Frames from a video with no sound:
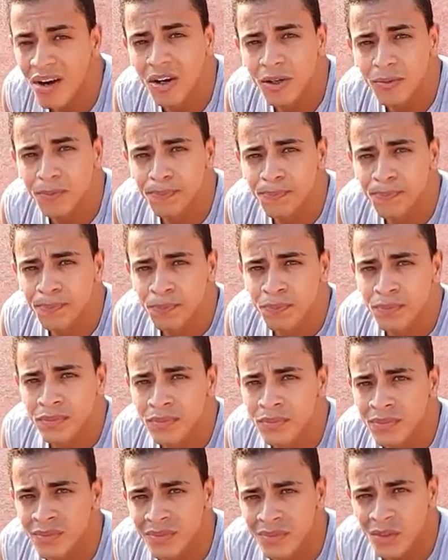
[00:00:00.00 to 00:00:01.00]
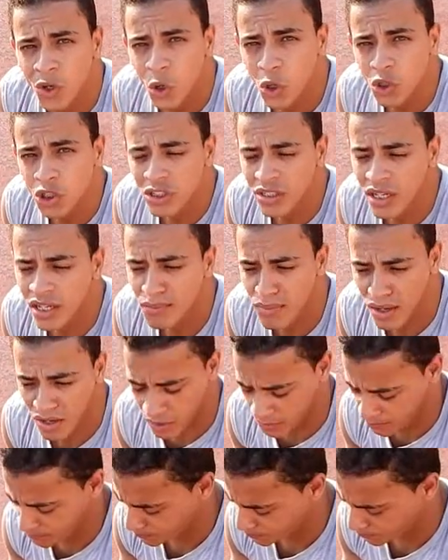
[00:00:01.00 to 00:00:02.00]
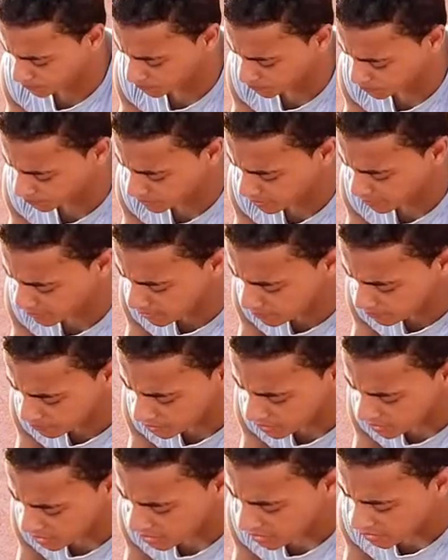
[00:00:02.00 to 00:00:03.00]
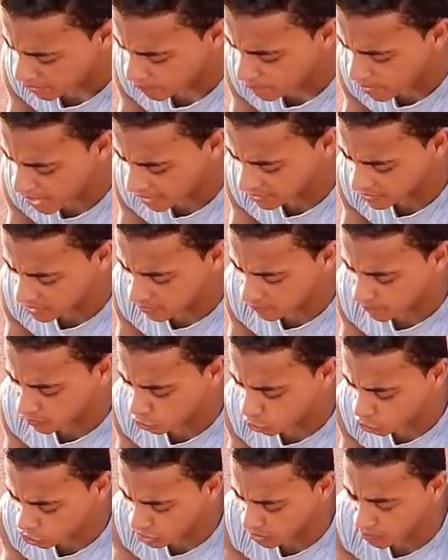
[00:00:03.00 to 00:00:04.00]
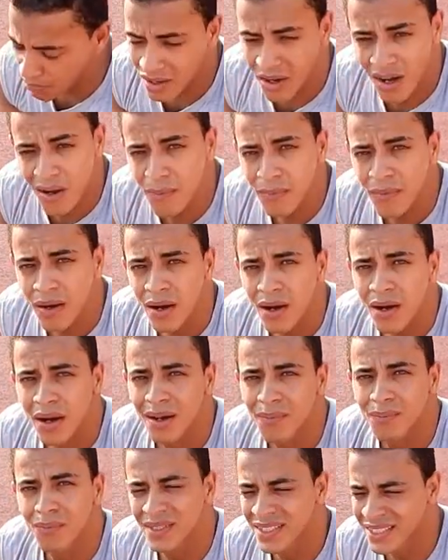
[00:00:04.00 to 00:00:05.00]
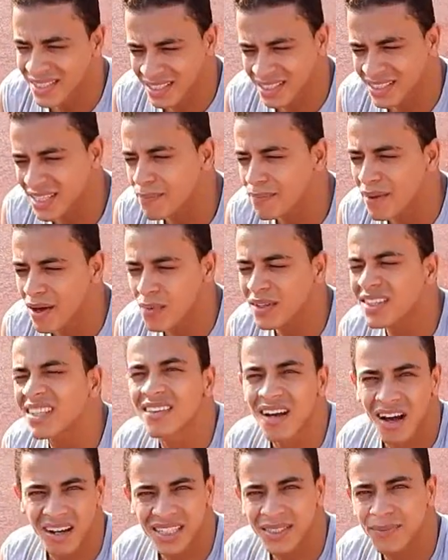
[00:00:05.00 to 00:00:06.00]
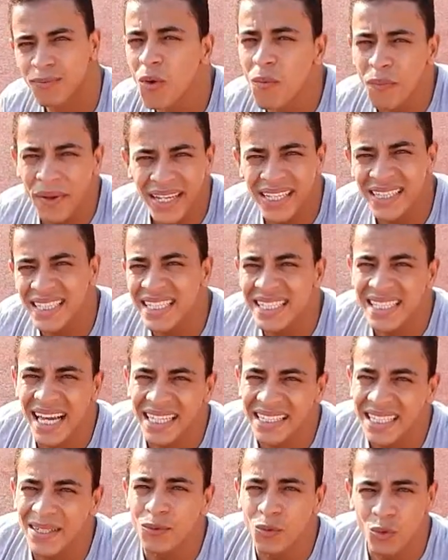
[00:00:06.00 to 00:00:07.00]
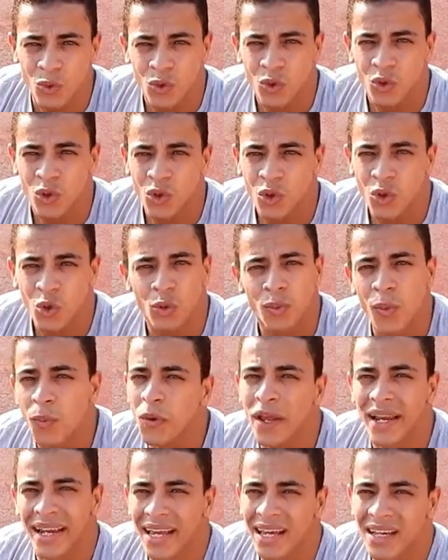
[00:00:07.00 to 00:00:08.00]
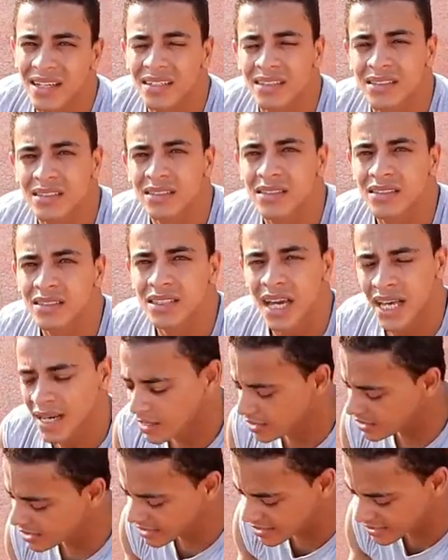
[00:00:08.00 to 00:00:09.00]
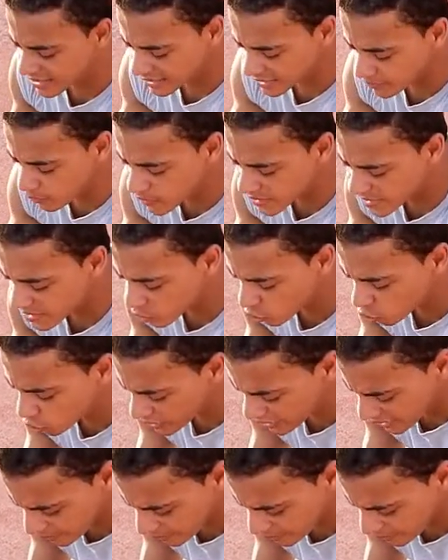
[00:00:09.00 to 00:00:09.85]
المرهم حط المرهم تمام بعد اما تحط المرهم استخدام بقى رواد الضغط ممكن تستخدمه ممكن لا يعني اذا تستخدمه بس